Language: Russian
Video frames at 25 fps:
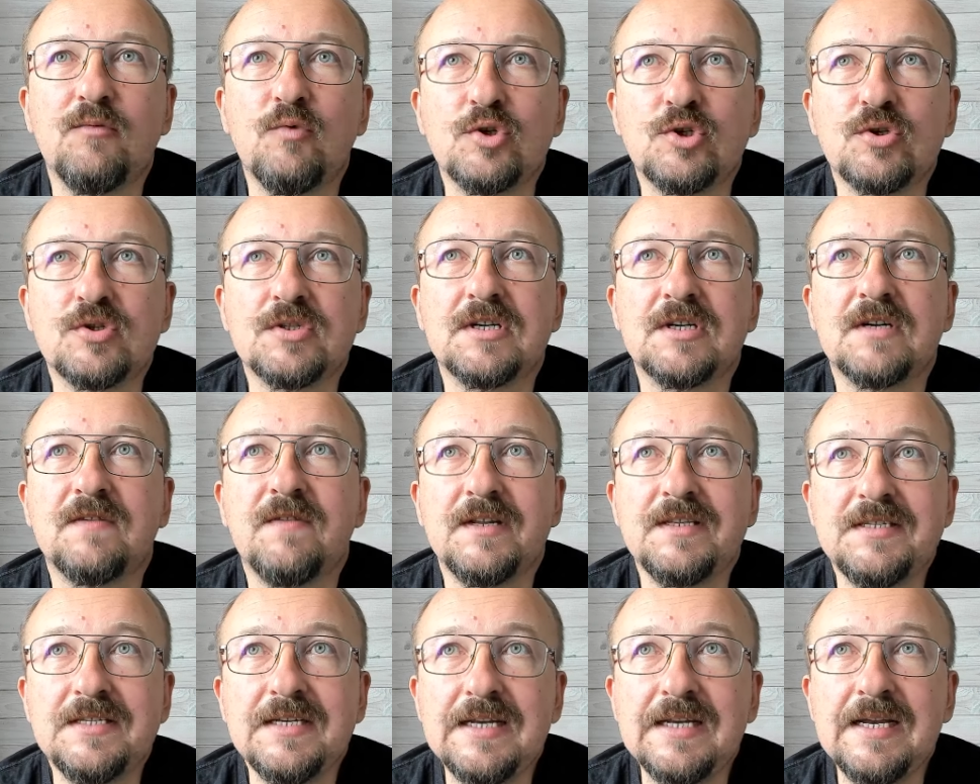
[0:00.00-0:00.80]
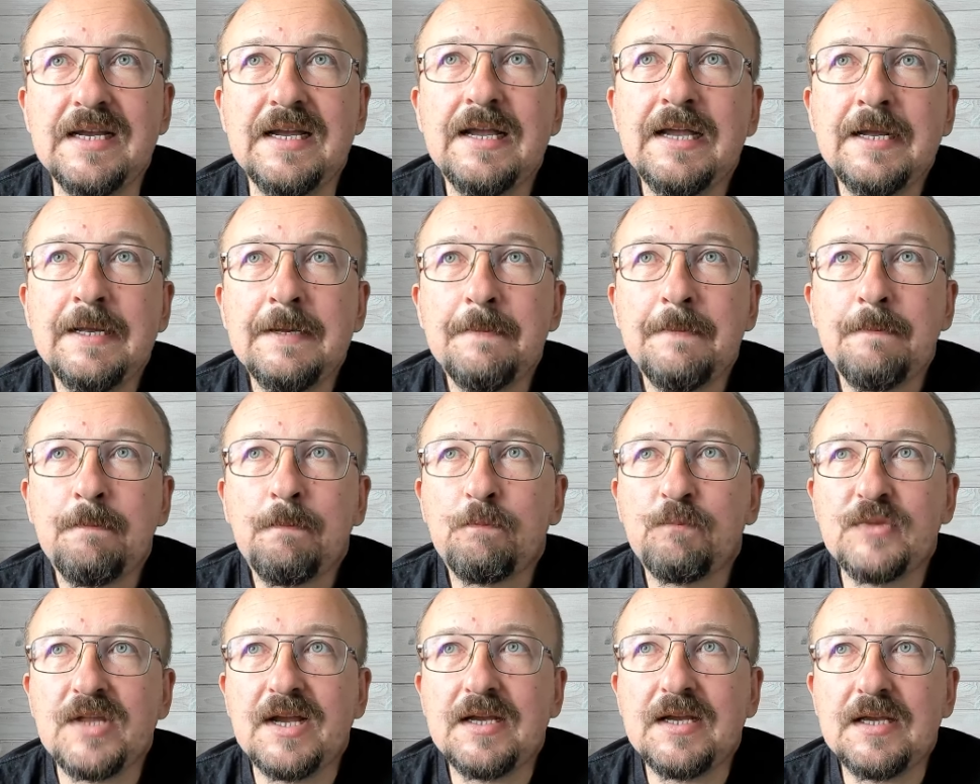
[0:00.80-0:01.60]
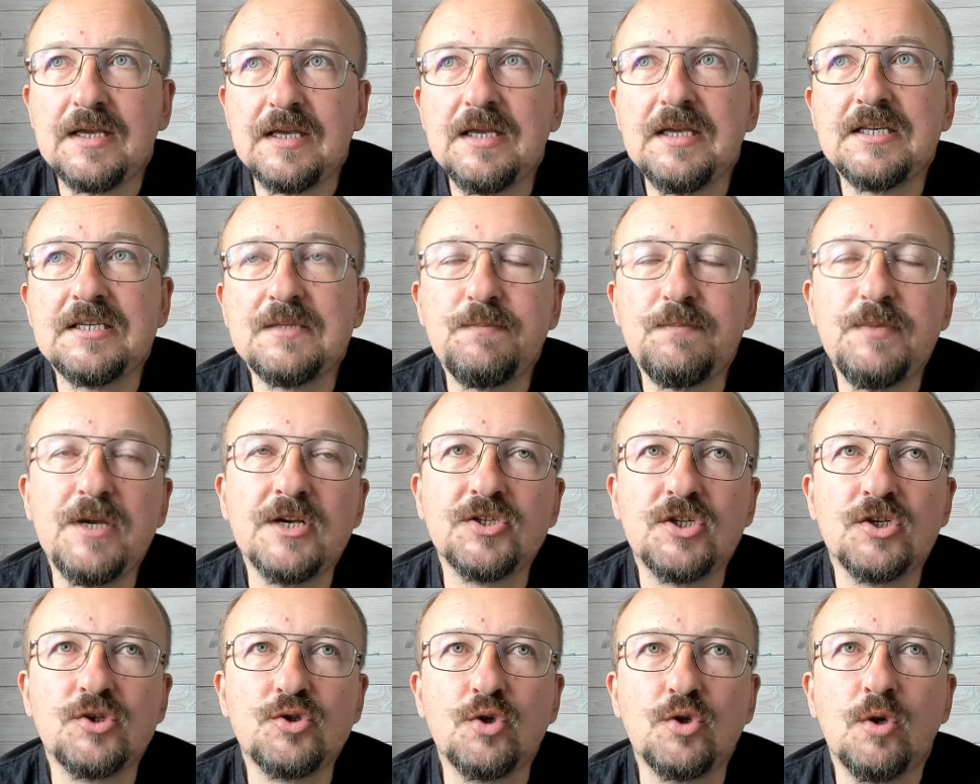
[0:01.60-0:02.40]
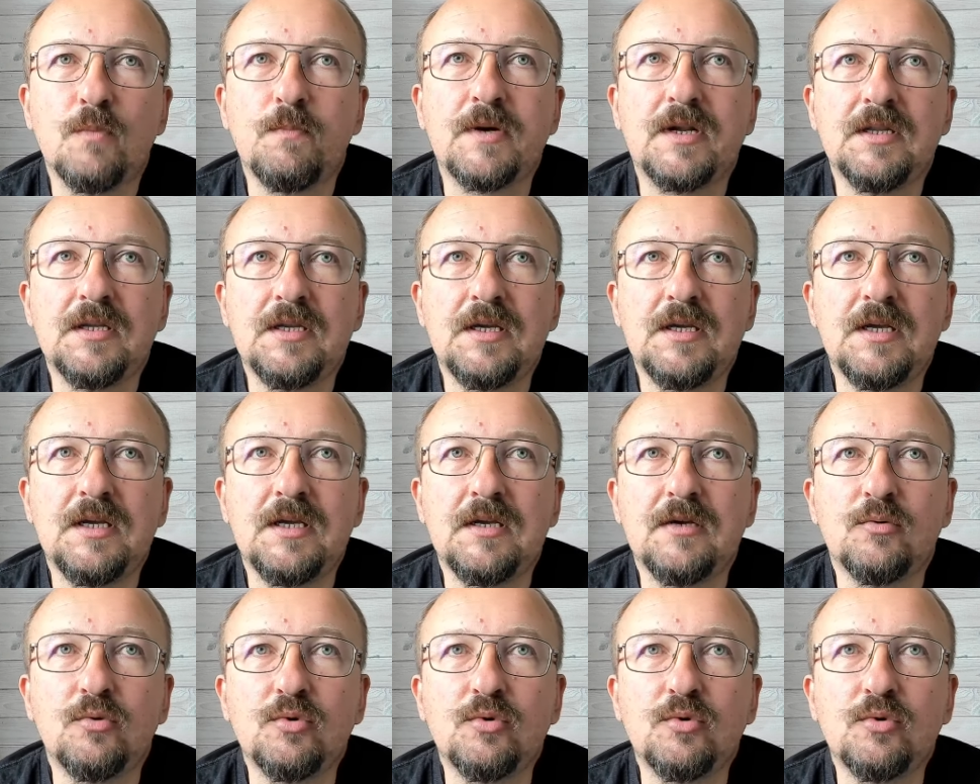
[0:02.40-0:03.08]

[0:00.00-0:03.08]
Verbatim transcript: что захватили, так и спешно собранный